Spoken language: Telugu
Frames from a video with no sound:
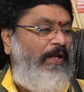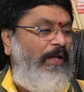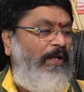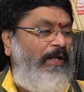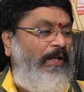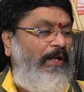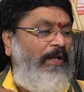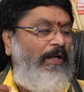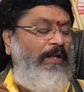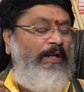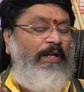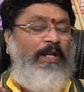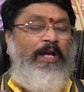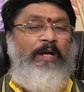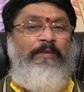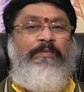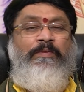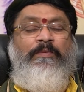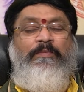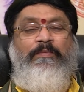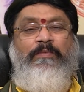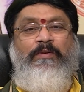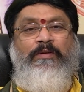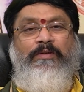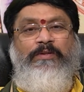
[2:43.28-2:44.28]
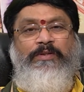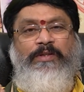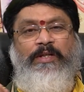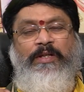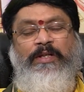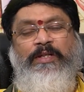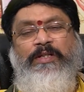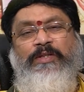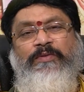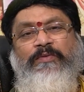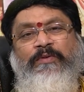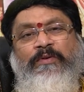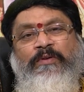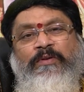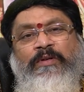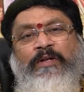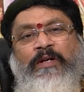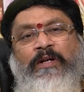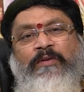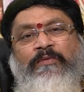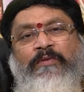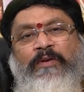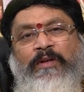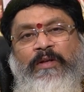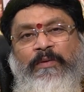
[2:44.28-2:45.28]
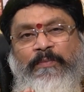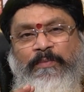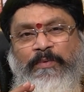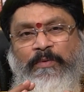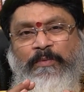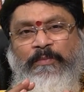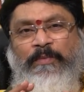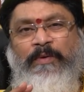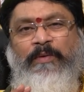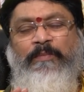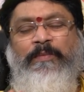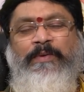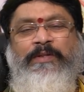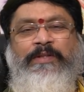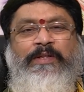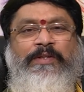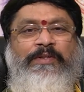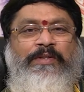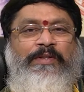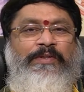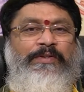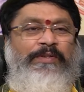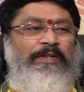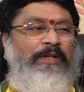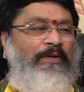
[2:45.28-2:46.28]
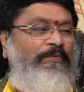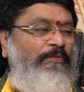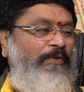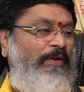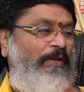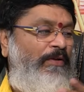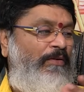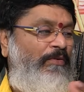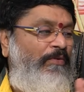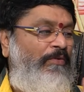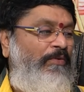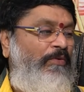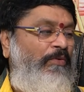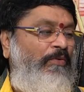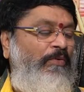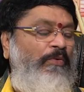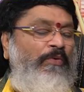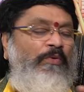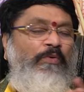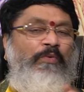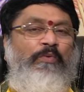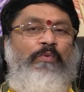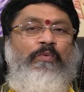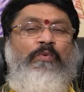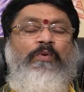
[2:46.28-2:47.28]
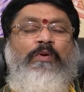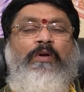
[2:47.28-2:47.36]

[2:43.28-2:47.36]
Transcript: ఇక్కడ ఇక లాభంలో శనీశ్వరుడు ఉన్నాడు వాడు ఎప్పుడు మీకు మంచి చేస్తాడు వ్యయంలో ఉన్నప్పుడు